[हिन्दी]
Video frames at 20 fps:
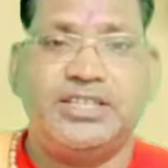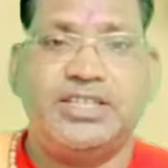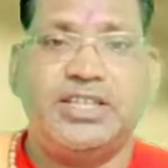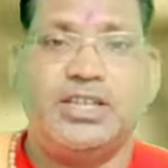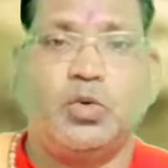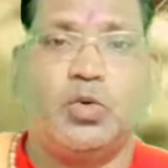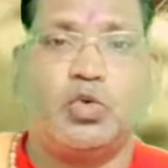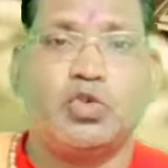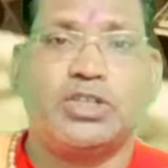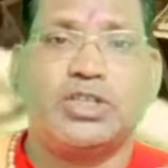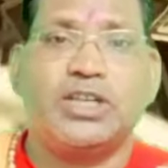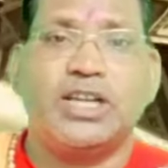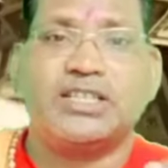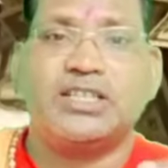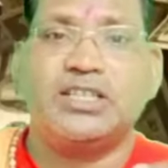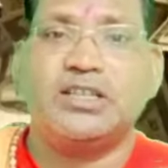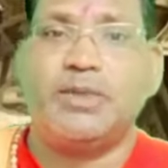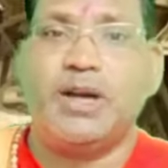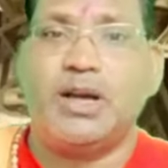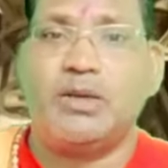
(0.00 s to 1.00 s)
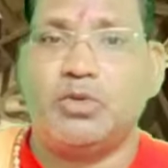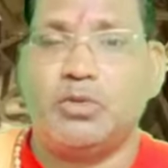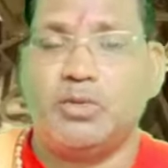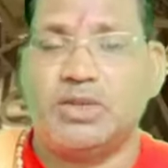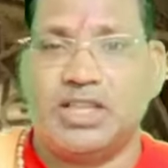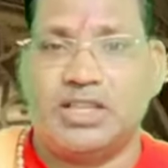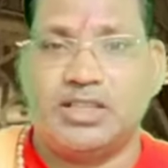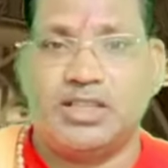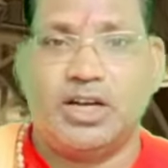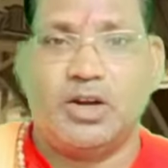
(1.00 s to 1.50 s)
ऐसे कुछ लक्षण मैं आपको
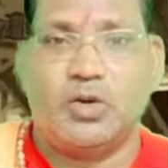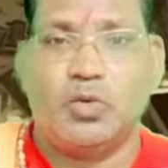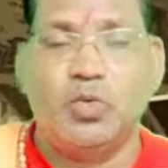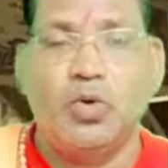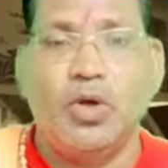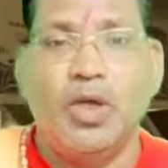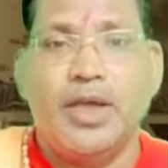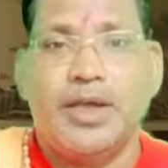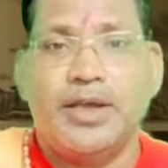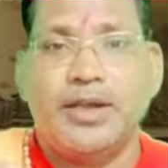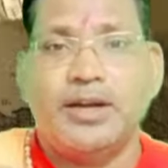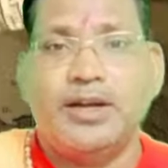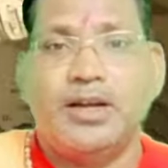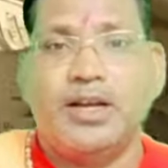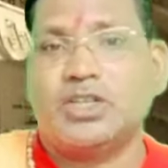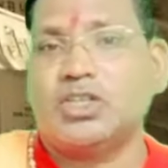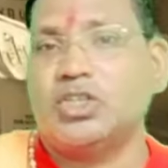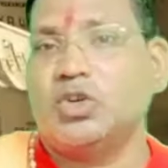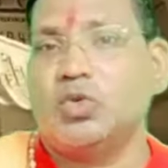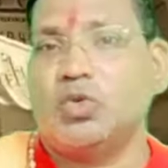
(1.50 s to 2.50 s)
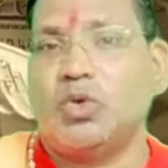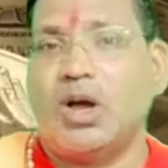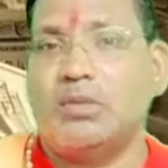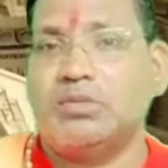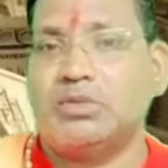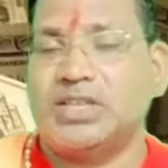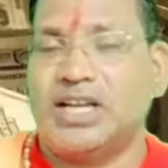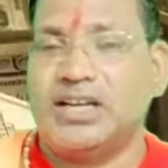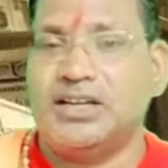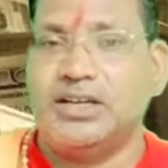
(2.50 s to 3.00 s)
बता दे रहा हूं इन लक्षणों को
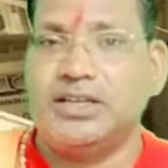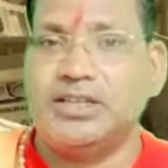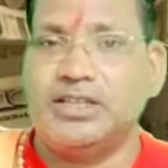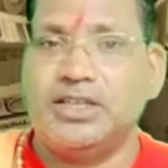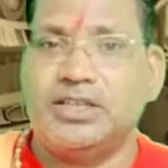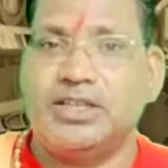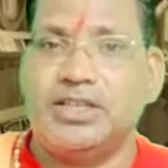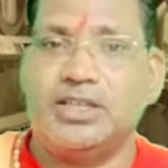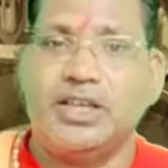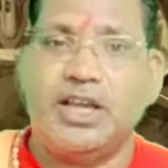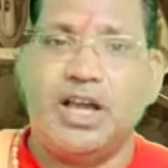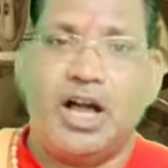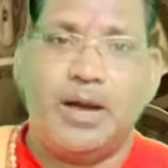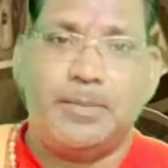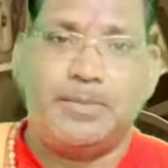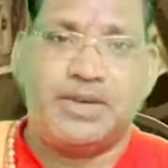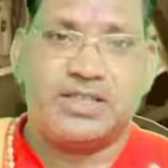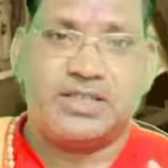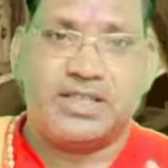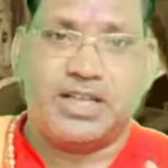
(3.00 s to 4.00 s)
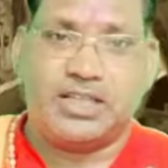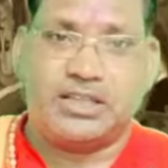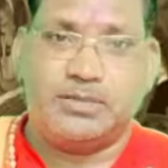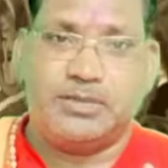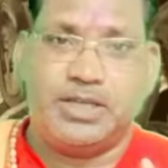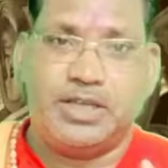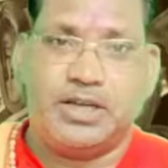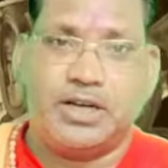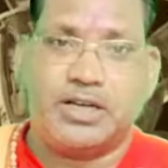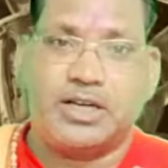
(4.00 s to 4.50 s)
आप जान लीजिए यदि आपके साथ
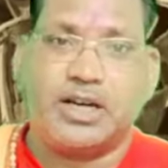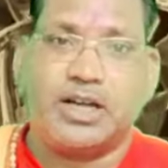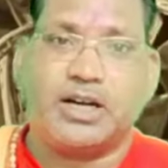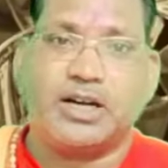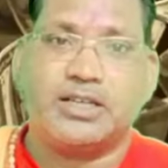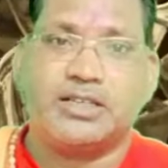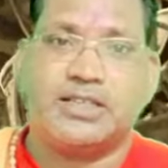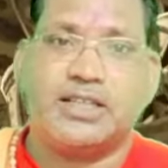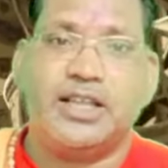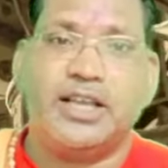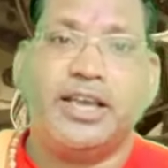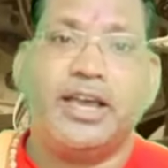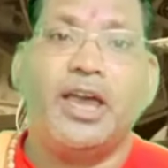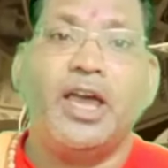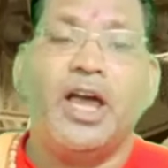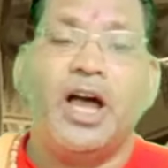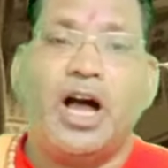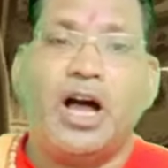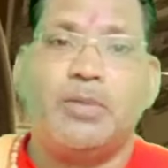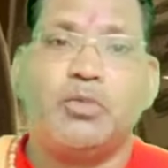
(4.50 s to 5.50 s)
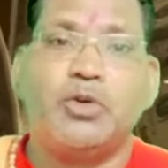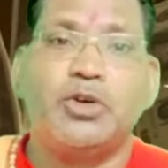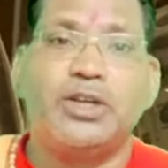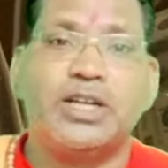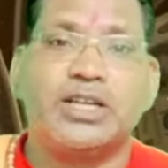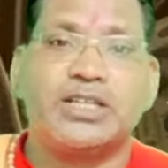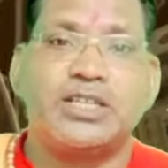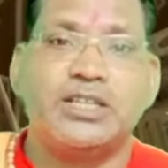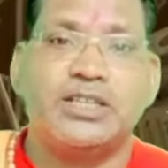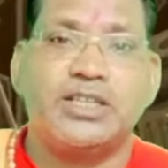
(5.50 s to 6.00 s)
में ये घटना घटती है आपको ये
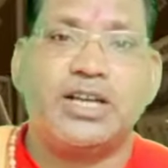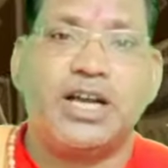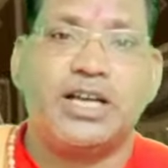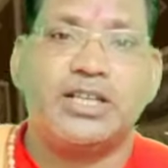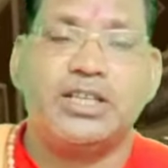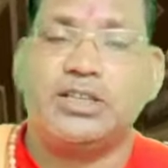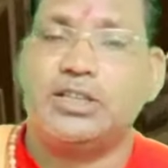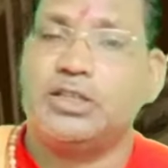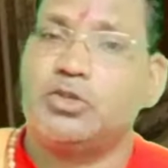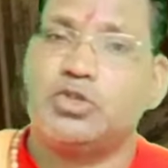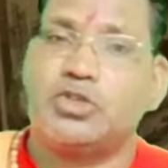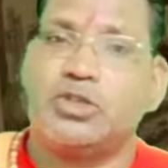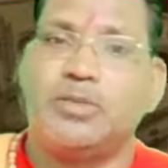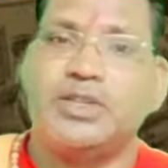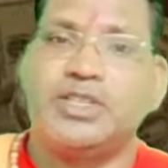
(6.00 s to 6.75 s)
लक्षण दिखाई देते हैं तो